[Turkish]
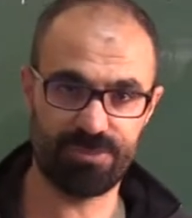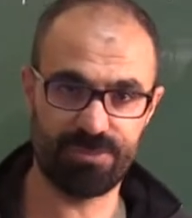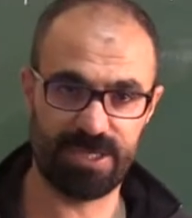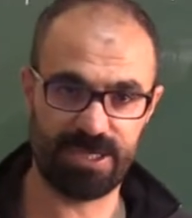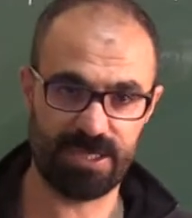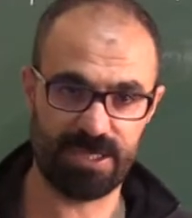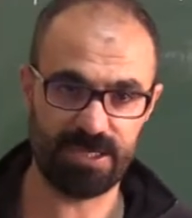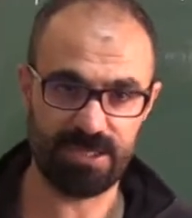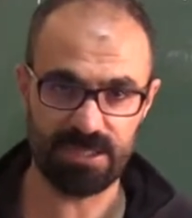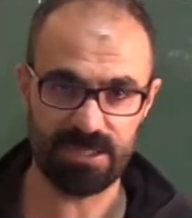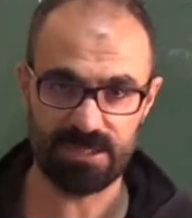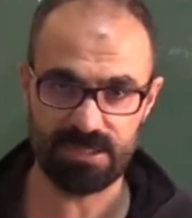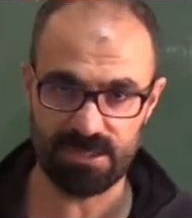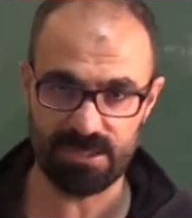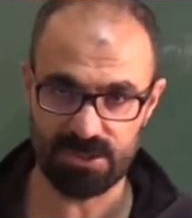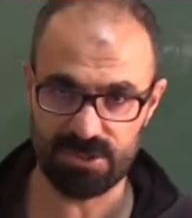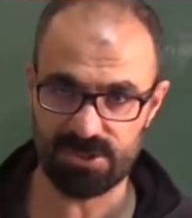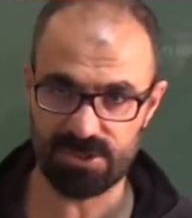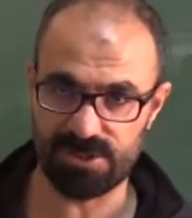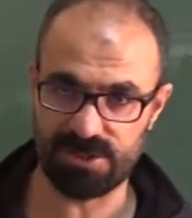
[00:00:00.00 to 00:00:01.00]
Hareket
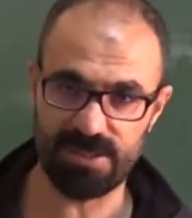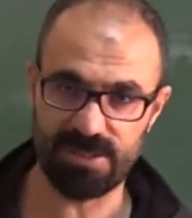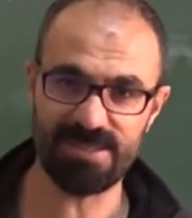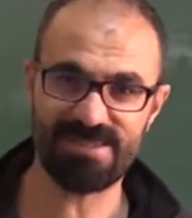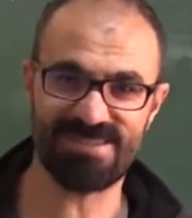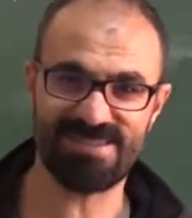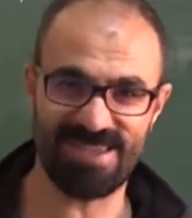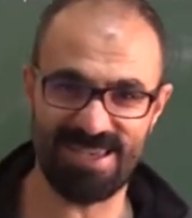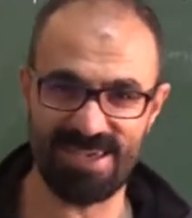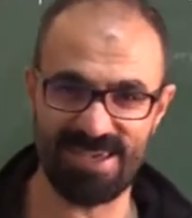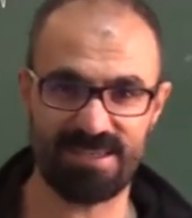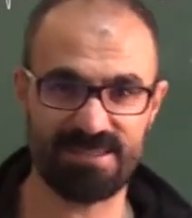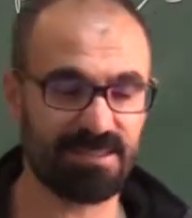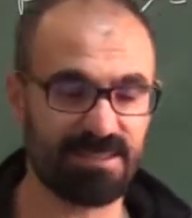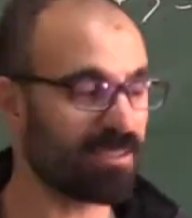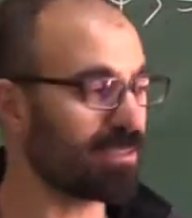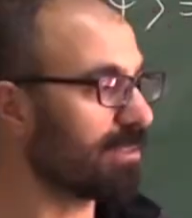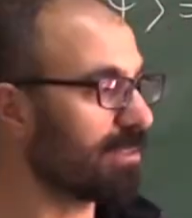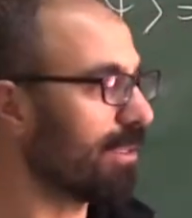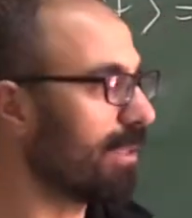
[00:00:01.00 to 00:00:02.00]
ettiği çizgiye z
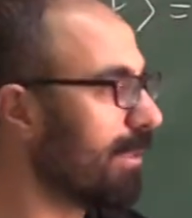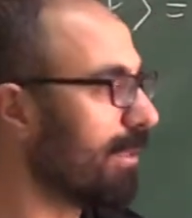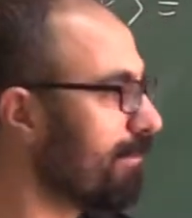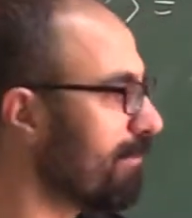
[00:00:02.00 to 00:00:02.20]
ekseni diyelim